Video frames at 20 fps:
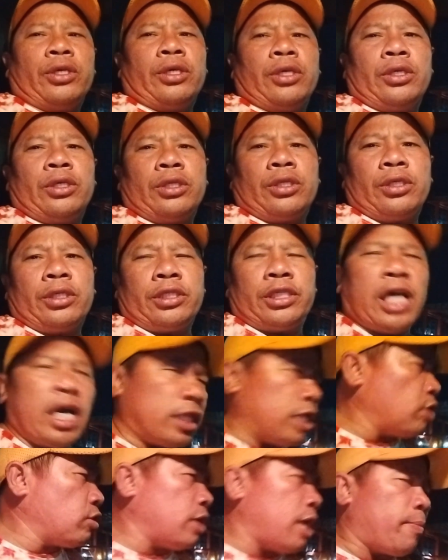Shoutout
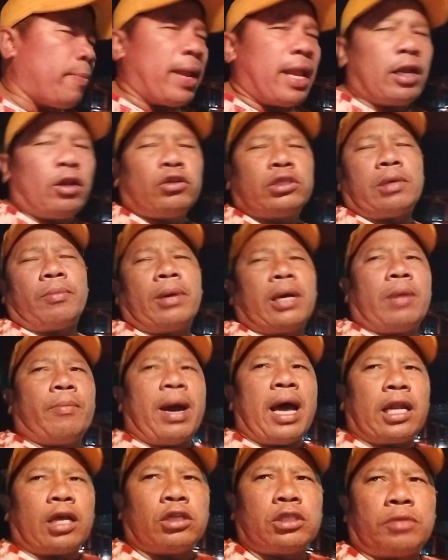nga pala doon sa mga mahal
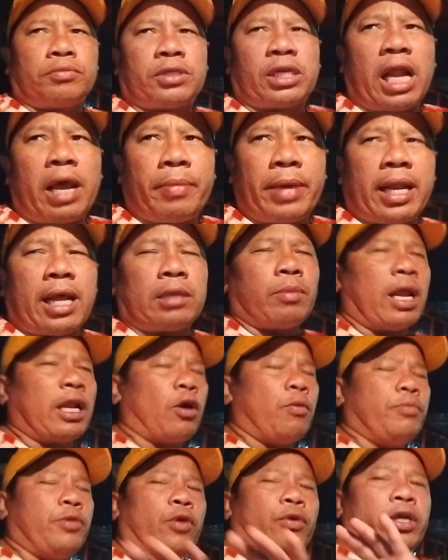kong subscriber at mahal kong
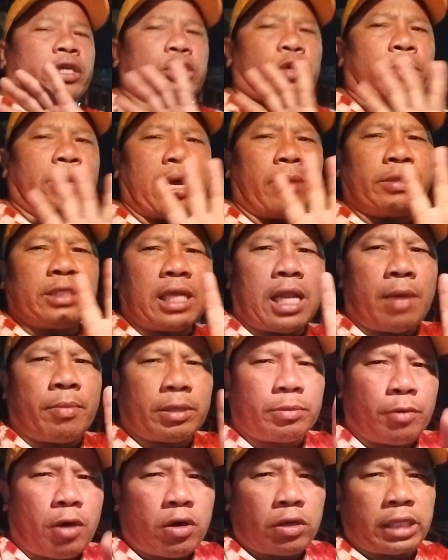viewers. So maraming salamat
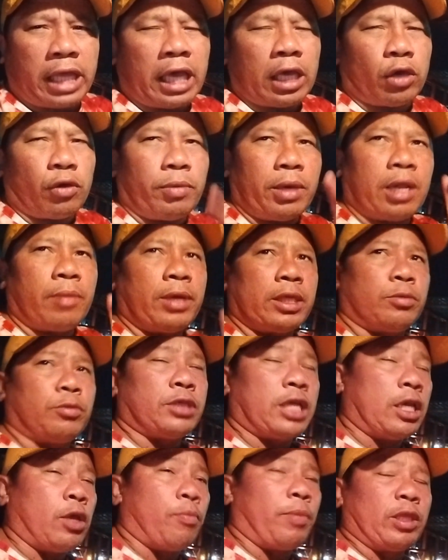po. Thank you very much po sa inyong
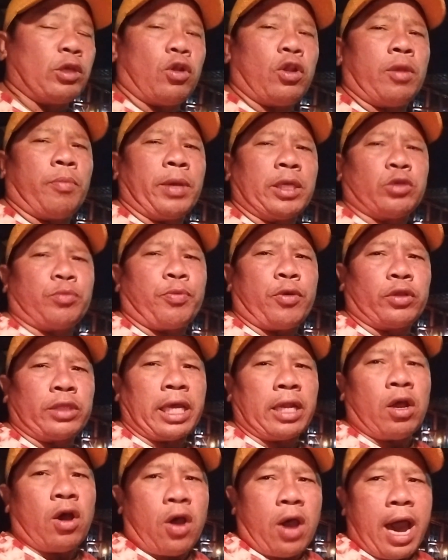patuloy na pagsuporta no
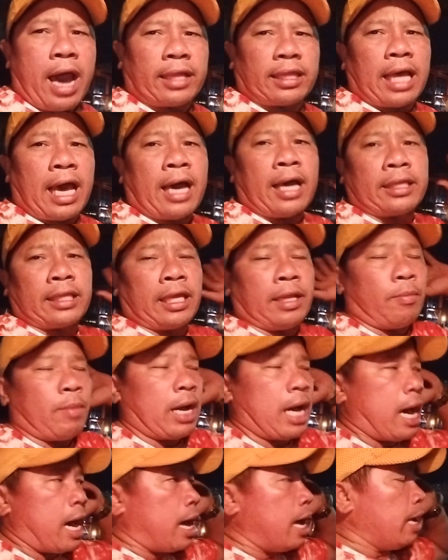at atin mga
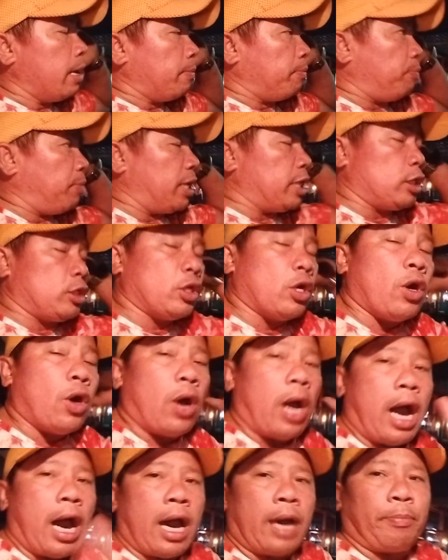video
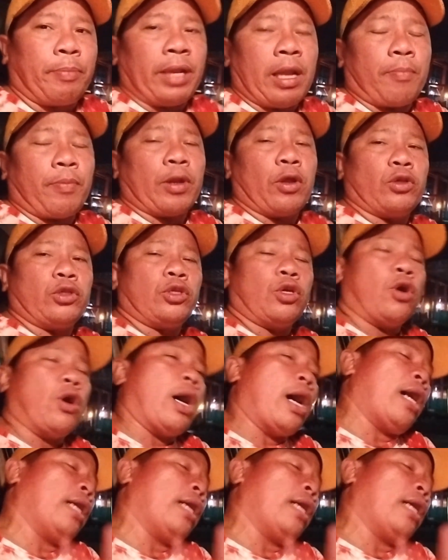uh, pinapanood nyo at